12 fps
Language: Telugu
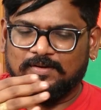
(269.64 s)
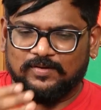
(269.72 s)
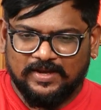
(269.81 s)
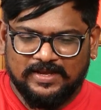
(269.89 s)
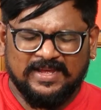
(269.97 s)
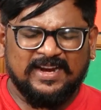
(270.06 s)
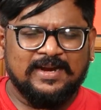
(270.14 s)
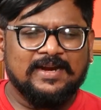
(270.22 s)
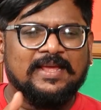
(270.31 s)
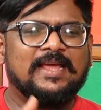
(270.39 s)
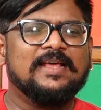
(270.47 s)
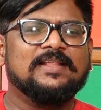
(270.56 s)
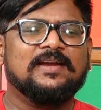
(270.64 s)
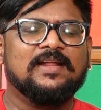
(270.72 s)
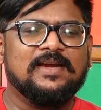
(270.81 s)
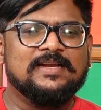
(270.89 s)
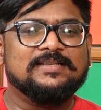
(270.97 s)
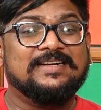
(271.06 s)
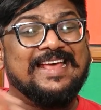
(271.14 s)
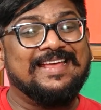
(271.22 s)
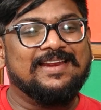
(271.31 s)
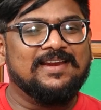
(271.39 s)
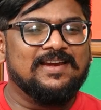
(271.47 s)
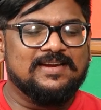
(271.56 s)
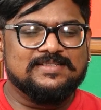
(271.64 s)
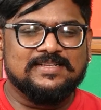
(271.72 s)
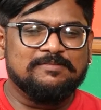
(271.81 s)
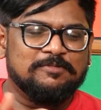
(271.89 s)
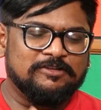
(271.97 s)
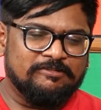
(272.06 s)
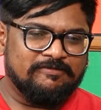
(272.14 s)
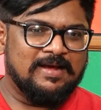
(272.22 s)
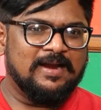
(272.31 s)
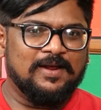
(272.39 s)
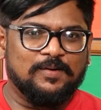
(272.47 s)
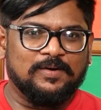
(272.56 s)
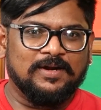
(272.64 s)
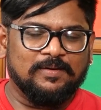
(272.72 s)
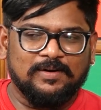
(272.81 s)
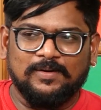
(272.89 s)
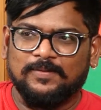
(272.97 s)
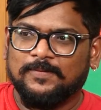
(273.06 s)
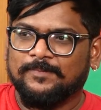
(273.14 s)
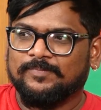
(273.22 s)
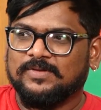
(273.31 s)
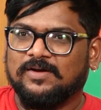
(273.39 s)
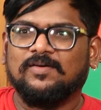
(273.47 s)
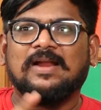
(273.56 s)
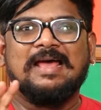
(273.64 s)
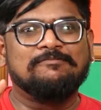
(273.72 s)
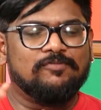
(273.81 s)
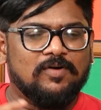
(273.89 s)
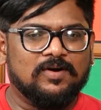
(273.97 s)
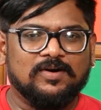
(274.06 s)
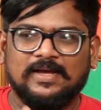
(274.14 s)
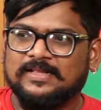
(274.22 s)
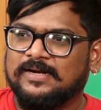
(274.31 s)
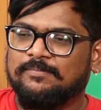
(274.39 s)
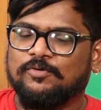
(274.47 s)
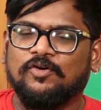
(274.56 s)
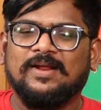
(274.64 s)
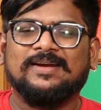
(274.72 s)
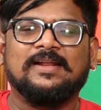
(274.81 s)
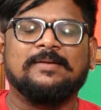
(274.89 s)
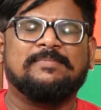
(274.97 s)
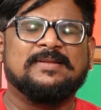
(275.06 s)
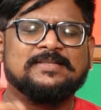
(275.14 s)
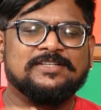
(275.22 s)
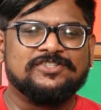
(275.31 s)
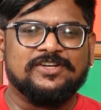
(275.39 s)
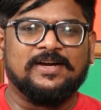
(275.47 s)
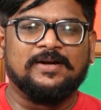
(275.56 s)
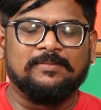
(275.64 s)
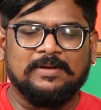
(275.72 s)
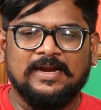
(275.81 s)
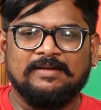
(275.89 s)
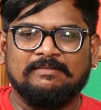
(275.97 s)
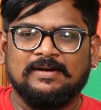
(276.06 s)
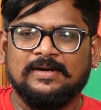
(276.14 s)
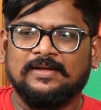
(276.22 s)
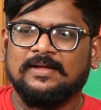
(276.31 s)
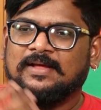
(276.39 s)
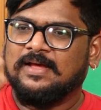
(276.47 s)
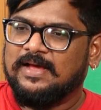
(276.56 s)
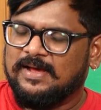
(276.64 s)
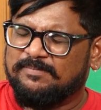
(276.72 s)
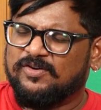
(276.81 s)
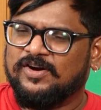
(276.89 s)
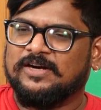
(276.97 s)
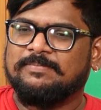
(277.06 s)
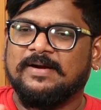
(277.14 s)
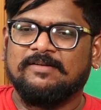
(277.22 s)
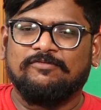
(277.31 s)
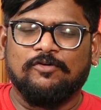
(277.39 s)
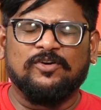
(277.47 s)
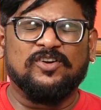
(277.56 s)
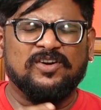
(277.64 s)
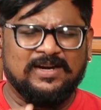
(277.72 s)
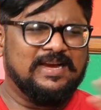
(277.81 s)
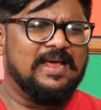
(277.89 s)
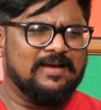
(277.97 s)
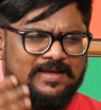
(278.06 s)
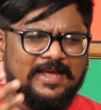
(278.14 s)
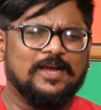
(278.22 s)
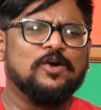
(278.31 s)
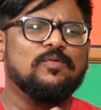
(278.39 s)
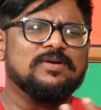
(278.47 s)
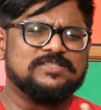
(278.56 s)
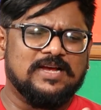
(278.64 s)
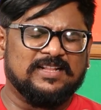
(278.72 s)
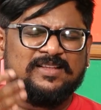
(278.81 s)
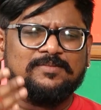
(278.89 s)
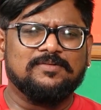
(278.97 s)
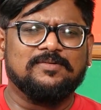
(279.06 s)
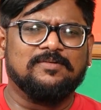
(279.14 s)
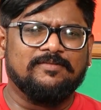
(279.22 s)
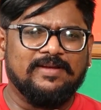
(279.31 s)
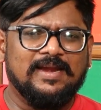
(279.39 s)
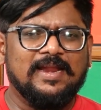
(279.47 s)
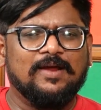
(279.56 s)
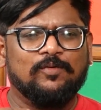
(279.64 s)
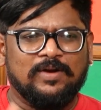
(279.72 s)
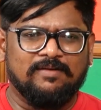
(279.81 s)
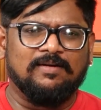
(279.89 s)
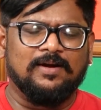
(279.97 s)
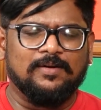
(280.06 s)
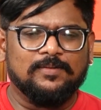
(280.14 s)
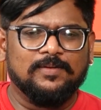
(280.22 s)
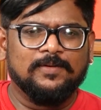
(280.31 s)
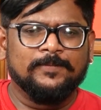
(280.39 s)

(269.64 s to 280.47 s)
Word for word: ఒక ఇయర్ ఎండ్ ఇంకేదన్నా రిలీజ్ డైరీ రిలీజ్ అయితే మొత్తం వాళ్ళే ఉండేవాళ్ళు ర్యాంప్ వాక్ ఏదైనా ప్రోడక్ట్ని రిప్రజెంట్ చేయడం కానివ్వండి ఆ ప్రోడక్ట్ పైన ఫోటోలు ఇట్లా ఎక్కువ శాతం వీళ్ళే ఉండేవాళ్ళు